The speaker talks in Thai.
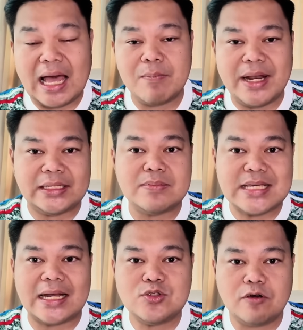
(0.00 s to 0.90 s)
ห์การเบรกทีม
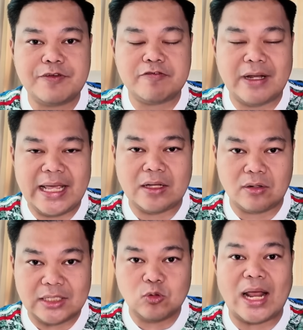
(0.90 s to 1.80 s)
ชาติในช่วง FIFA Day ข
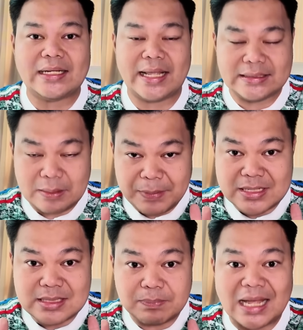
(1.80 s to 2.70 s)
องเดือนตุลาเนี่ยจะเป็
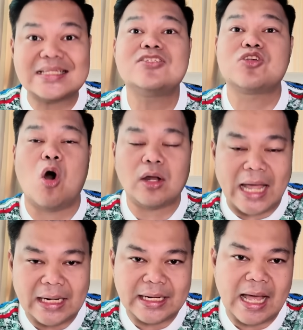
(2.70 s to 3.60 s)
นสัปดาห์ที่
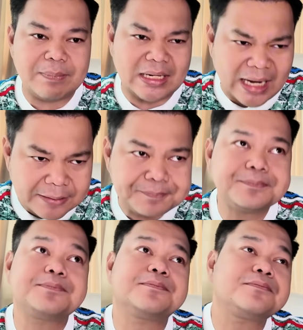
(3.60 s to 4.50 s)
2นะครับดังนั้น
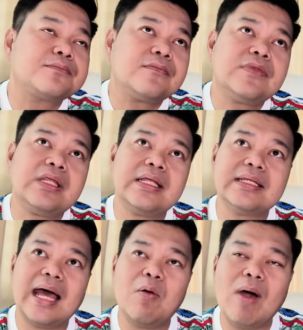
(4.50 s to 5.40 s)

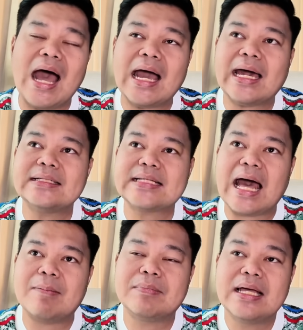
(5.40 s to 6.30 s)
ถ้าว่ากัน
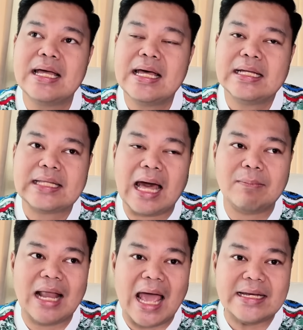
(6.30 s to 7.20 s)
ตามไท
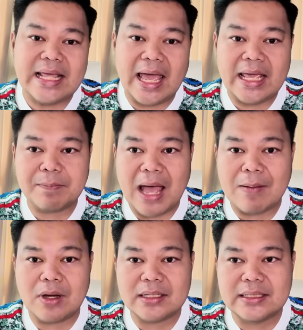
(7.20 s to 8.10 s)
ม์ไลน์นี้ให้เห็น
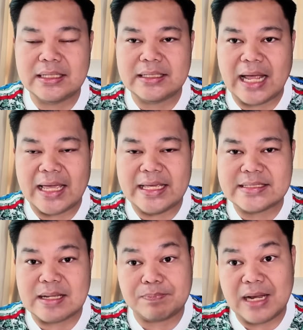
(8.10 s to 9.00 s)
ภาพก็คือใน
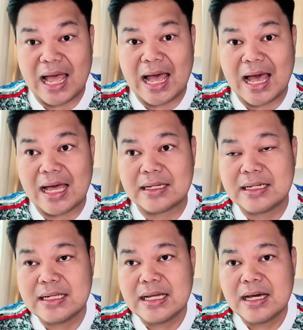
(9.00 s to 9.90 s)
สัปดา
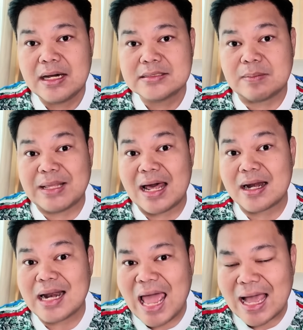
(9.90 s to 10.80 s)
ห์
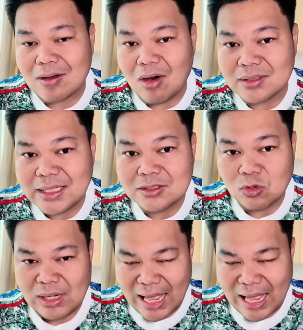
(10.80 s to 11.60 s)
แรกของเดือนตุ